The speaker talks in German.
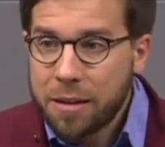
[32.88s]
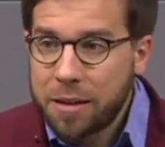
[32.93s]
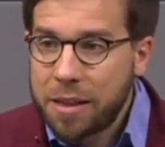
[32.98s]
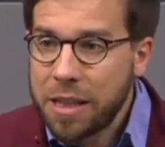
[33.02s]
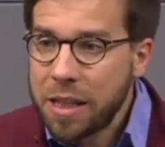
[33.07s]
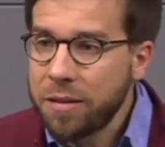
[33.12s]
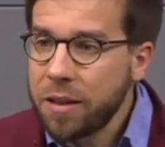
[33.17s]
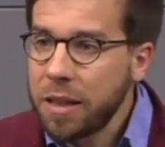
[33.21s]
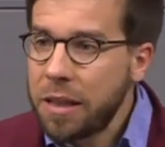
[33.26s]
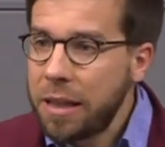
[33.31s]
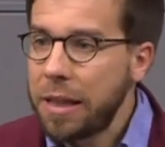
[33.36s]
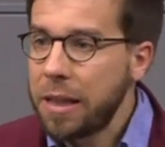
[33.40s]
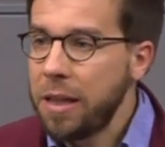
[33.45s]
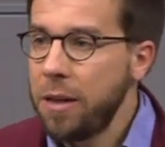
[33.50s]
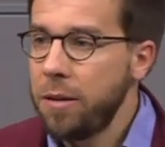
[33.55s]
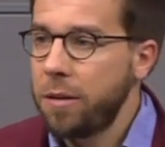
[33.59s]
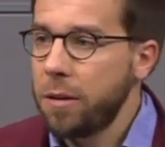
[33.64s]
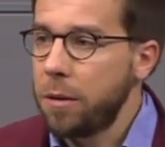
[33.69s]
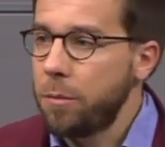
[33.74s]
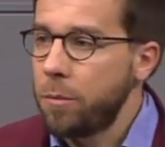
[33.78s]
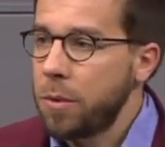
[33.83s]
Diese
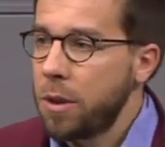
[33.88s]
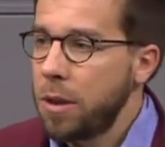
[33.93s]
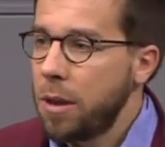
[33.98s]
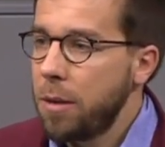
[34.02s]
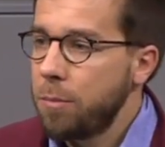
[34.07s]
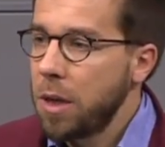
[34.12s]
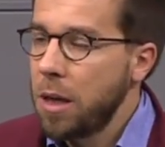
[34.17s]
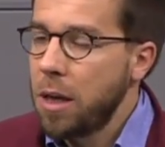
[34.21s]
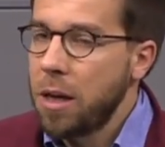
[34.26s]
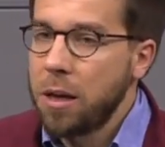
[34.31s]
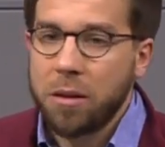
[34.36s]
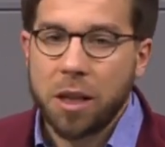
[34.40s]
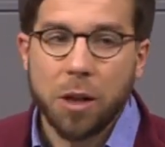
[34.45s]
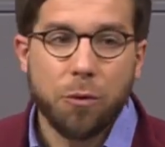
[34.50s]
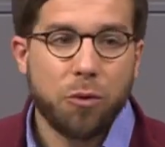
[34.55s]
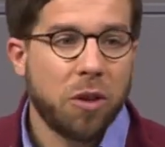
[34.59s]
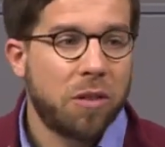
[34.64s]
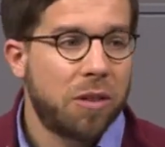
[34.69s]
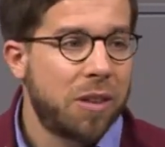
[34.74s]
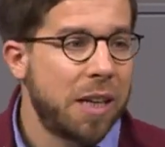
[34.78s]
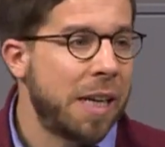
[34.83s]
Krise
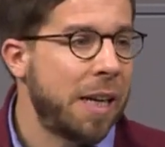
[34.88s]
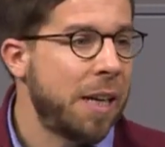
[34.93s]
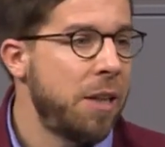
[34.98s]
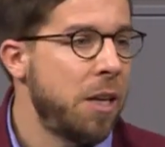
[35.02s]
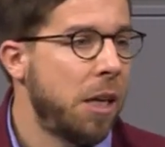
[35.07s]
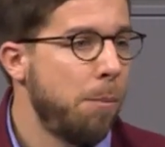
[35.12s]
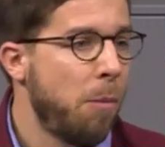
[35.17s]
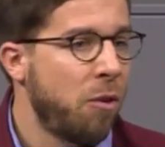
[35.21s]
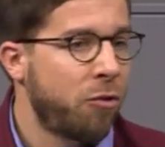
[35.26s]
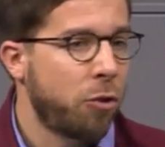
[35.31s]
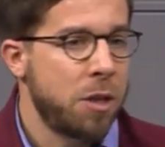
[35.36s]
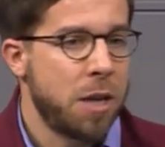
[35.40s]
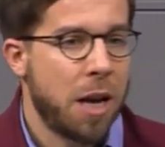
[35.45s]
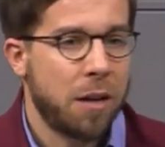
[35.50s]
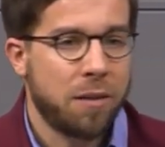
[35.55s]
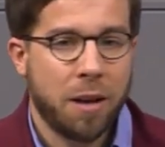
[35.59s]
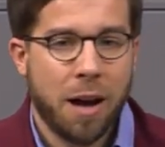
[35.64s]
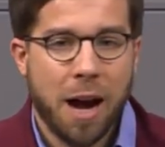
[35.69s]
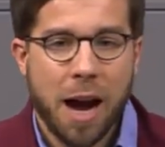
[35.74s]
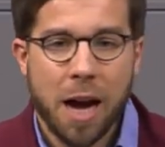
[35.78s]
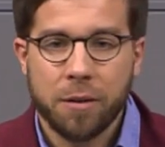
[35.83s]
trifft diejenigen
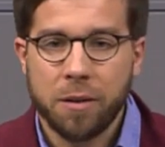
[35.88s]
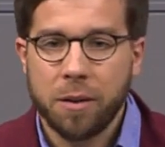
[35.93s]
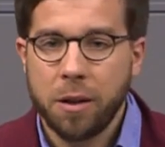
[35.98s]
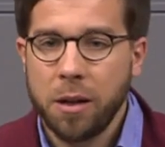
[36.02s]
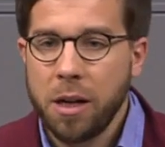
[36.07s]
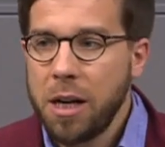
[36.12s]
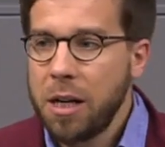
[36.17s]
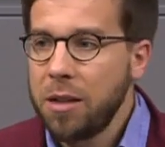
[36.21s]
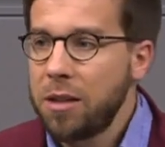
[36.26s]
besonders hart,